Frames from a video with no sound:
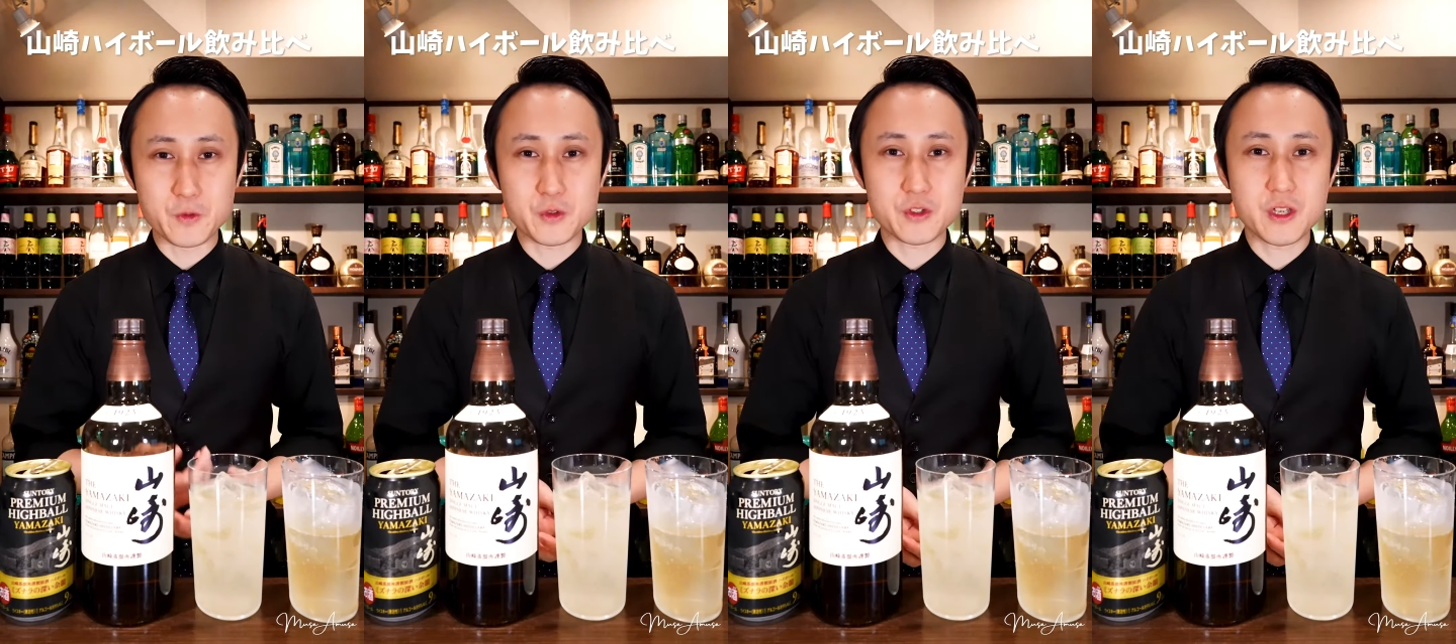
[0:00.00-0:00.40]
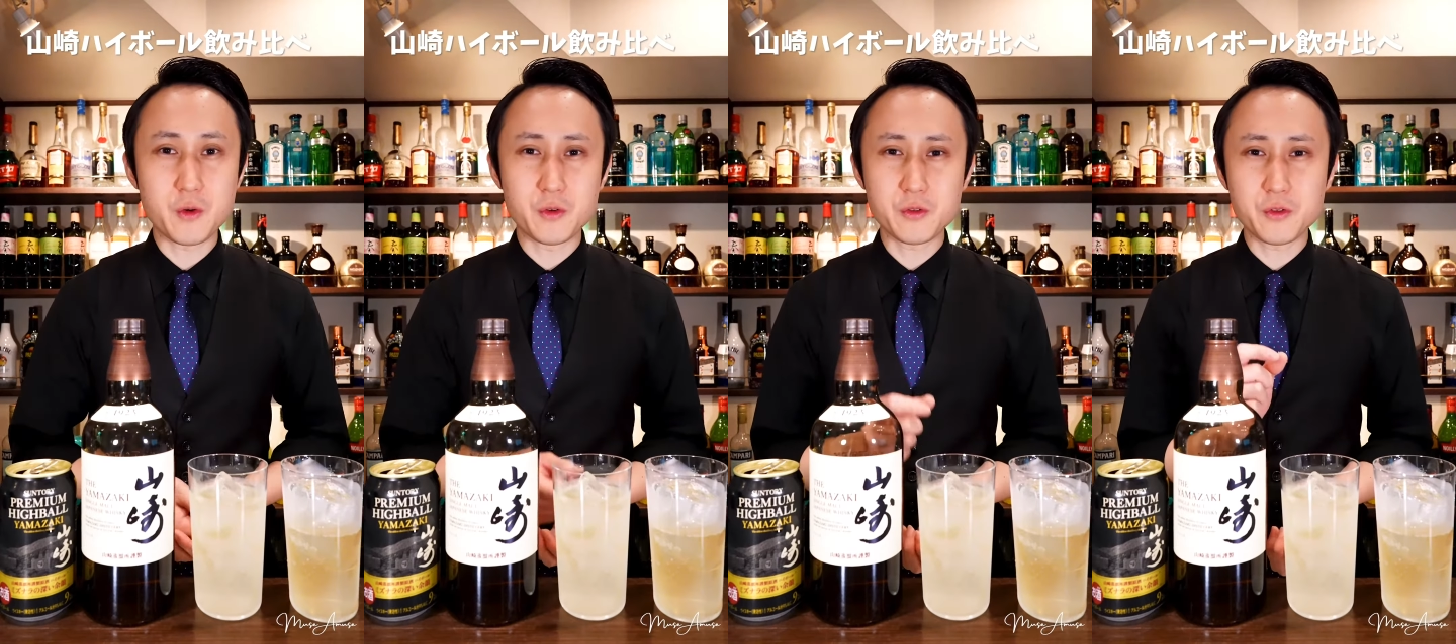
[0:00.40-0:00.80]
そして
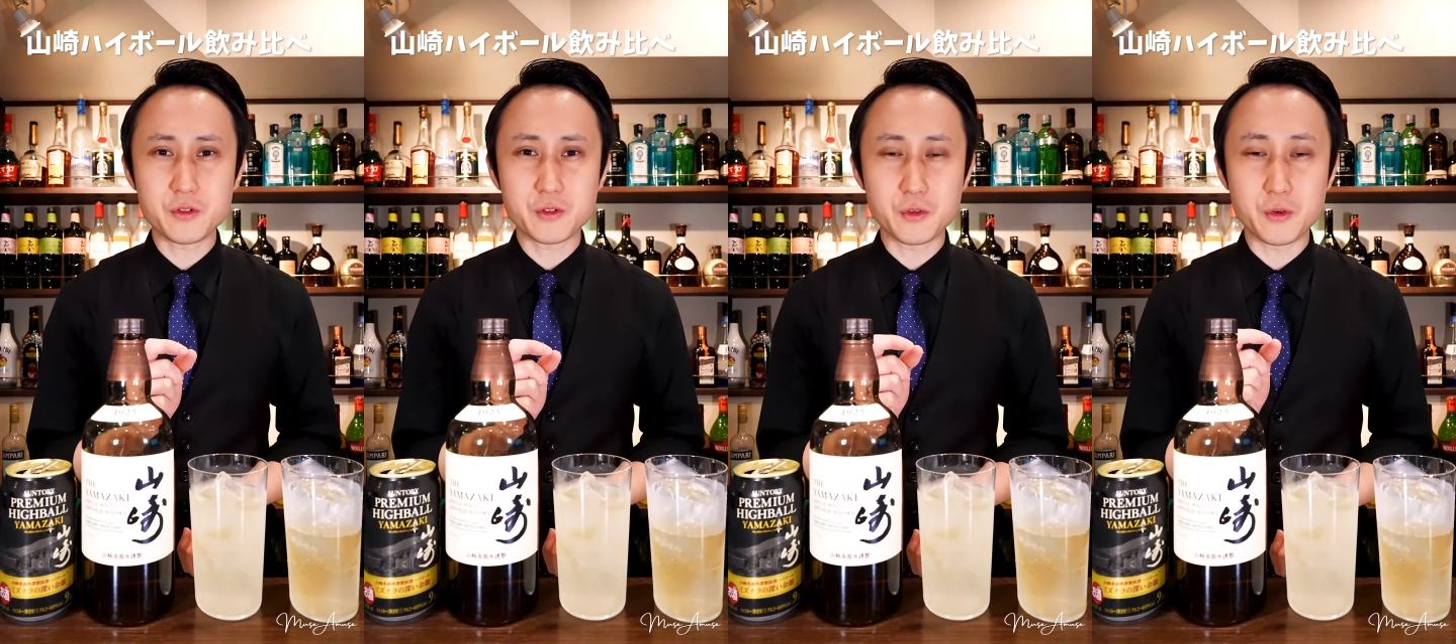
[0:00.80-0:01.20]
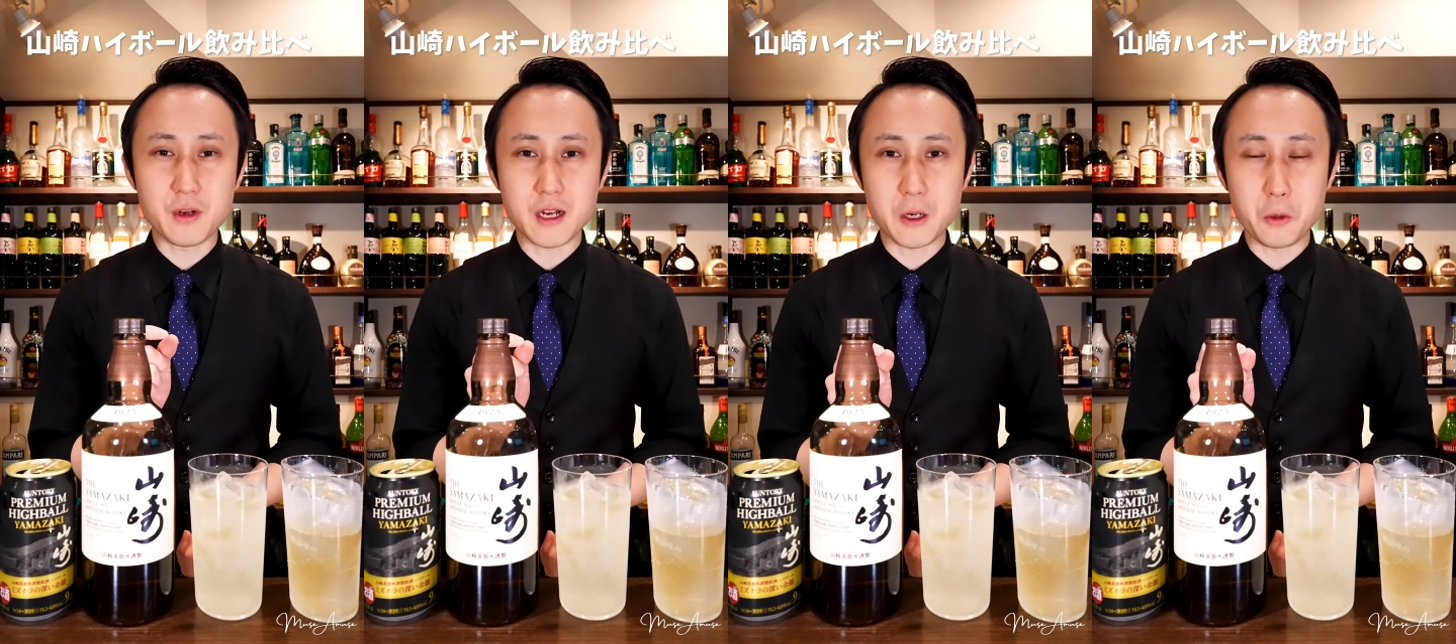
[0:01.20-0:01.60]
ほんのりと
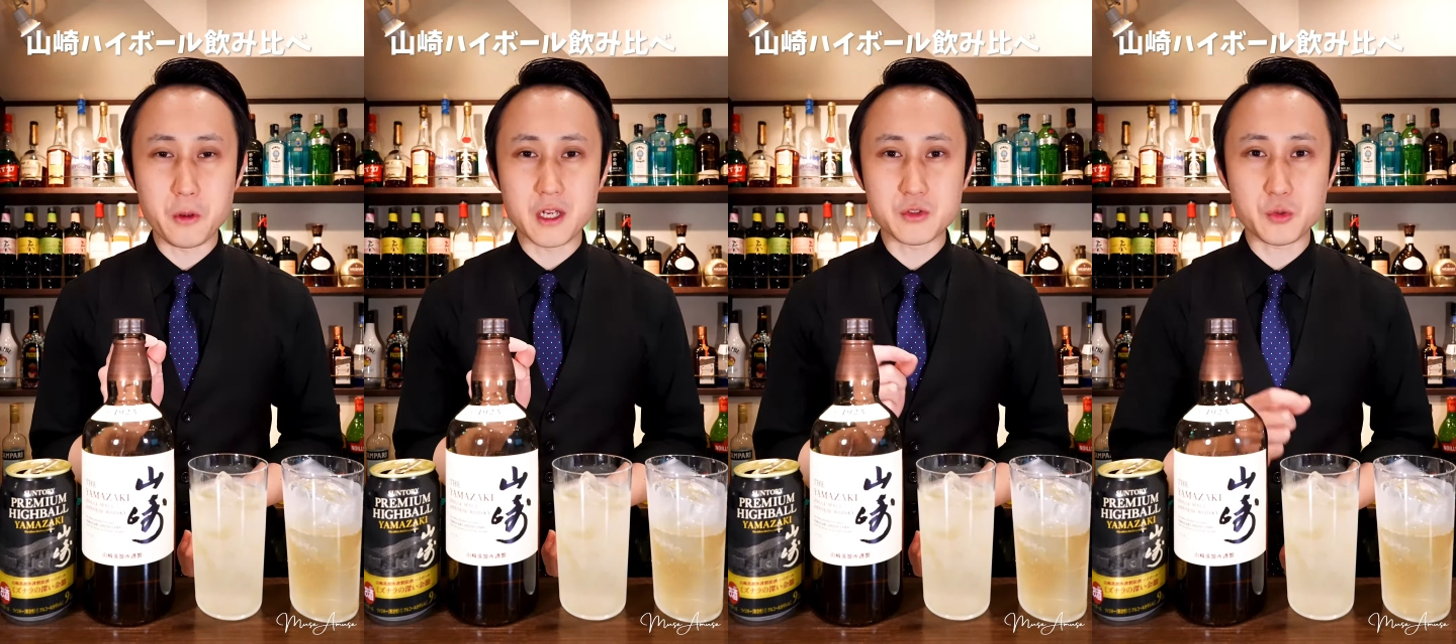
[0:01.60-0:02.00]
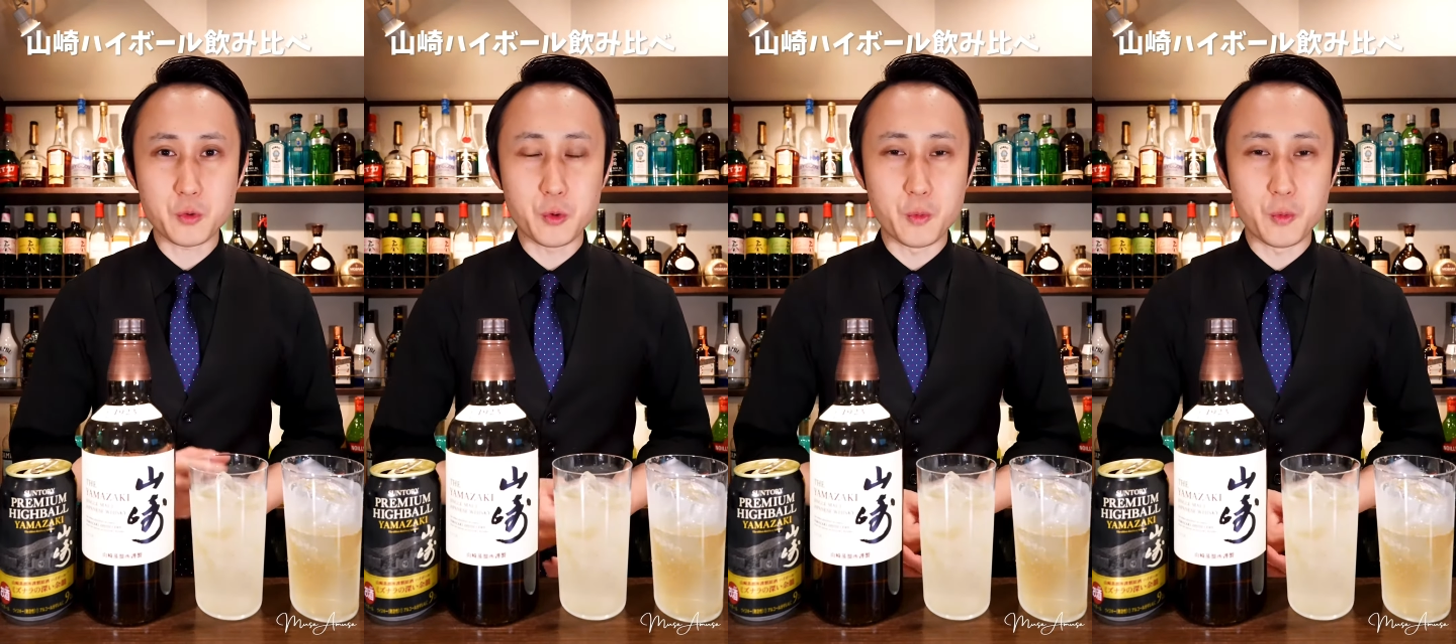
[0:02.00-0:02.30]
カカオやチョコ